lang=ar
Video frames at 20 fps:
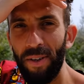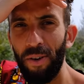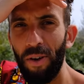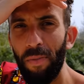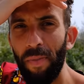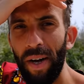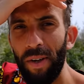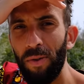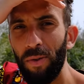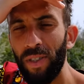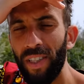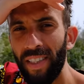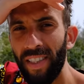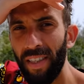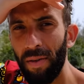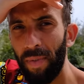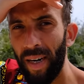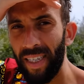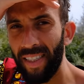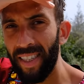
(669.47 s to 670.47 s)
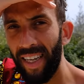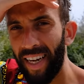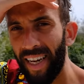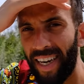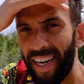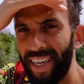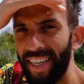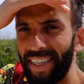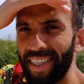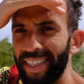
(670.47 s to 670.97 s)
رغم انه زنزبار
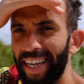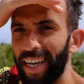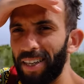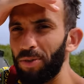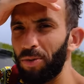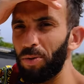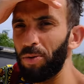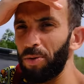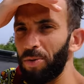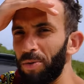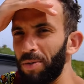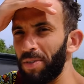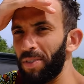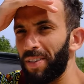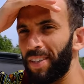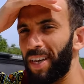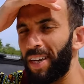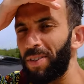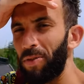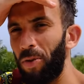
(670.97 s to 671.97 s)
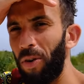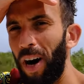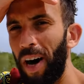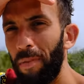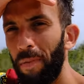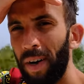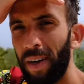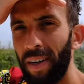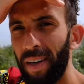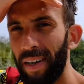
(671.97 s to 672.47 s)
صغيره يعني تقدروا تقطعوها
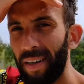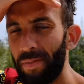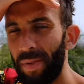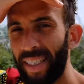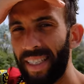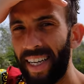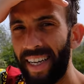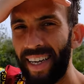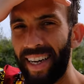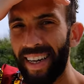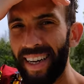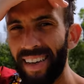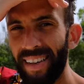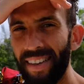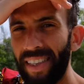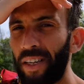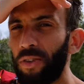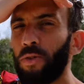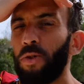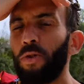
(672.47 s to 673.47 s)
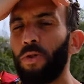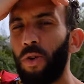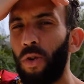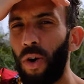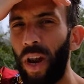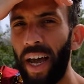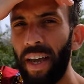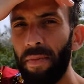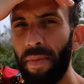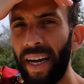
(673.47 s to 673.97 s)
بالسياره تقدروا
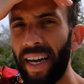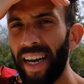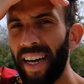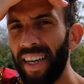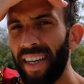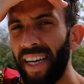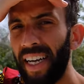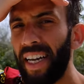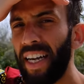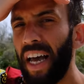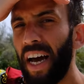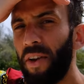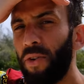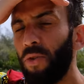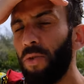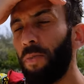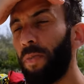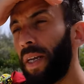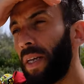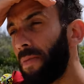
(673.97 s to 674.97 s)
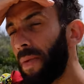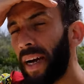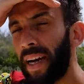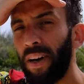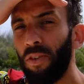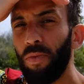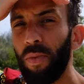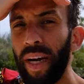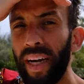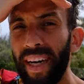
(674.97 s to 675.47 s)
تروحوا لاي مكان الا انه بين
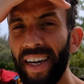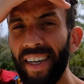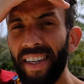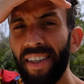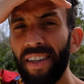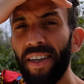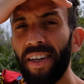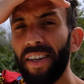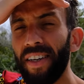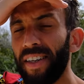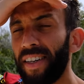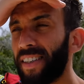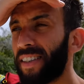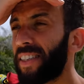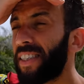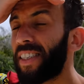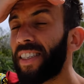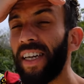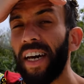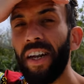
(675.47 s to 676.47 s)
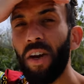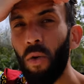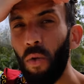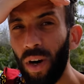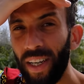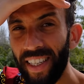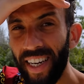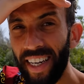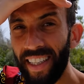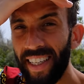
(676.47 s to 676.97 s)
مكان ومكان آه، استغرق
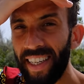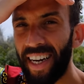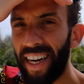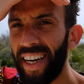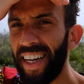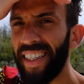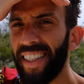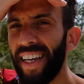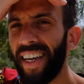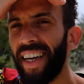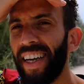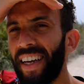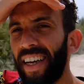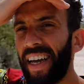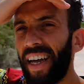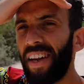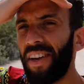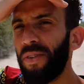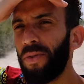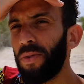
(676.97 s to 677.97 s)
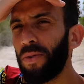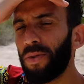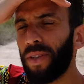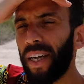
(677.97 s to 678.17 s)
وقت كثير علاش لانه